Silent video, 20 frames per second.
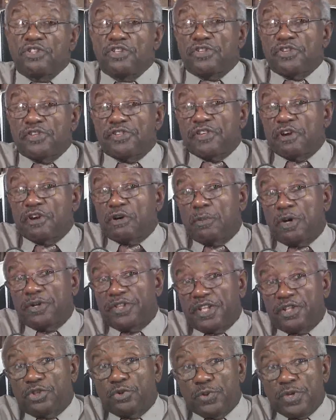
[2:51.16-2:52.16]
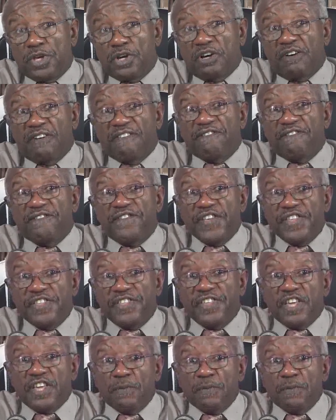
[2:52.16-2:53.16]
nécessairement détruire
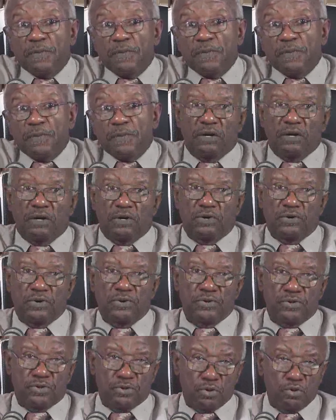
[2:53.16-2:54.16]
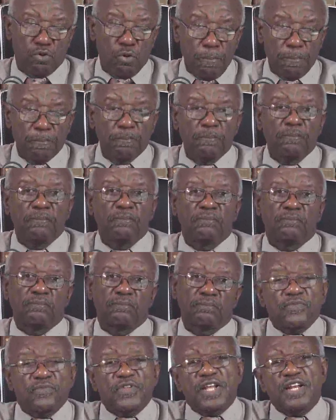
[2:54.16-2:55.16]
physiquement ce groupe.
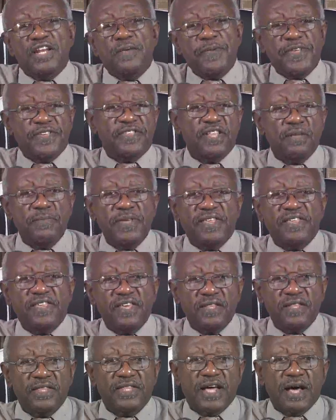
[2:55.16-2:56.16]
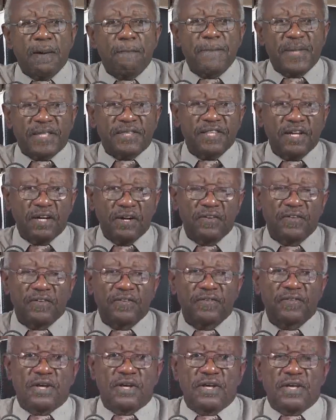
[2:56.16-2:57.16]
L'épistémicide, maintenant,
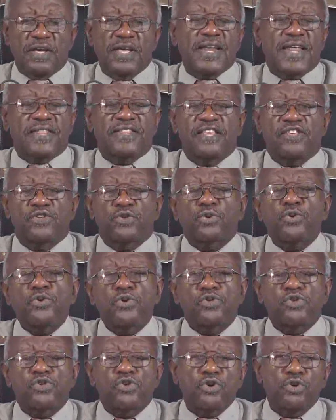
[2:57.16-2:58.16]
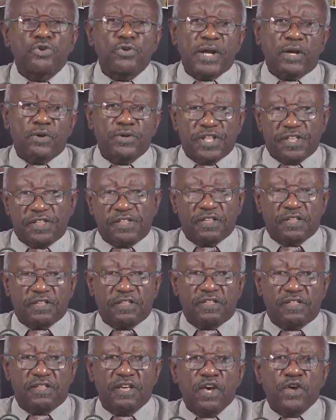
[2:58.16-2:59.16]
est la destruction de la
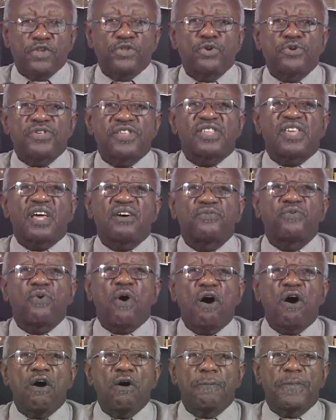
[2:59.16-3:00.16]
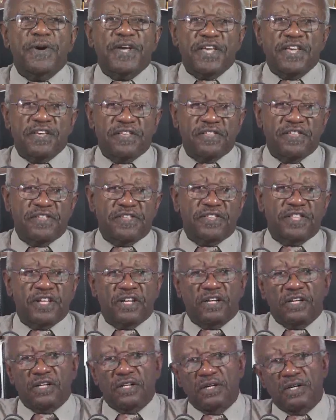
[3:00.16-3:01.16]
connaissance, de savoir préexistant.
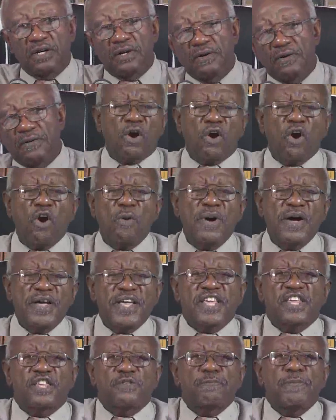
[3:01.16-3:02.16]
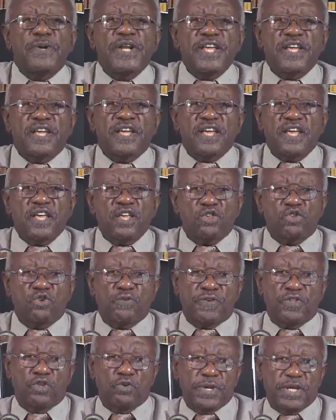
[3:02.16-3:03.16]
Comment expliquer ce
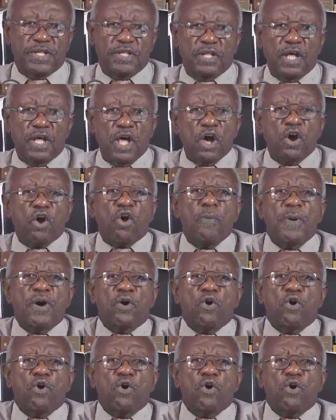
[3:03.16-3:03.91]
phénomène Comment